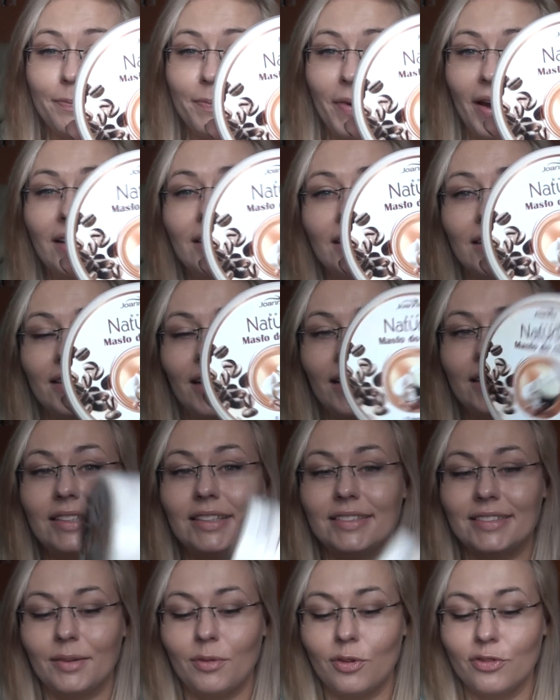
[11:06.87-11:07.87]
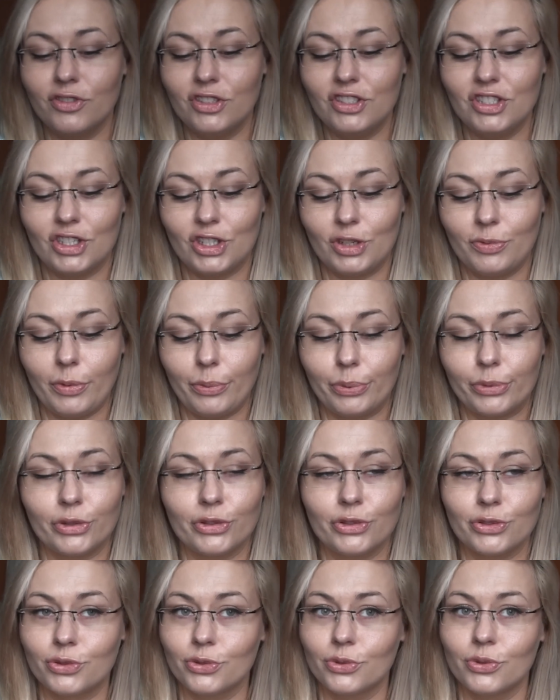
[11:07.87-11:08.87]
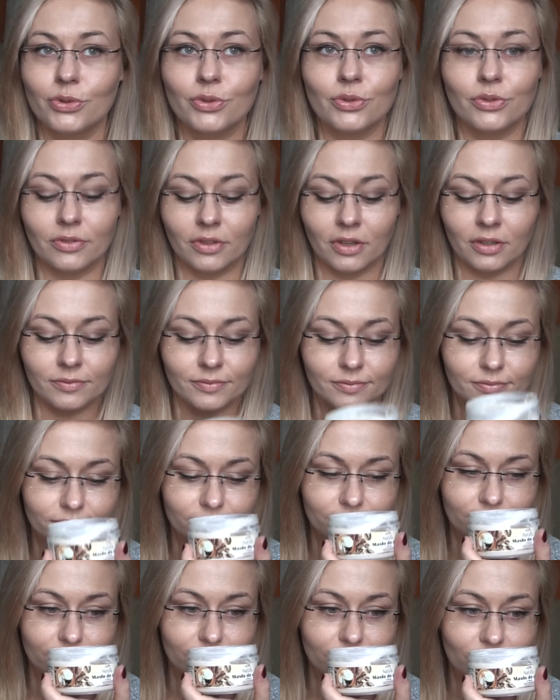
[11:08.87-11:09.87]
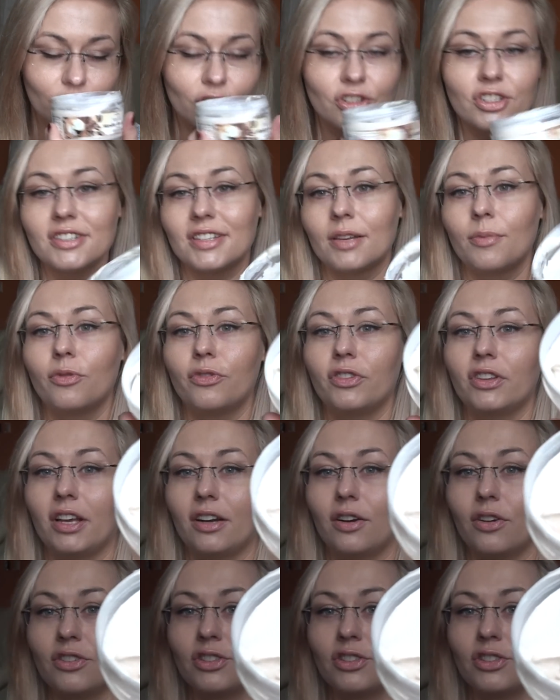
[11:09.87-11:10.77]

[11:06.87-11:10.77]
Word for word: pachnie tak niesamowicie, że po prostu coś niesamowitego.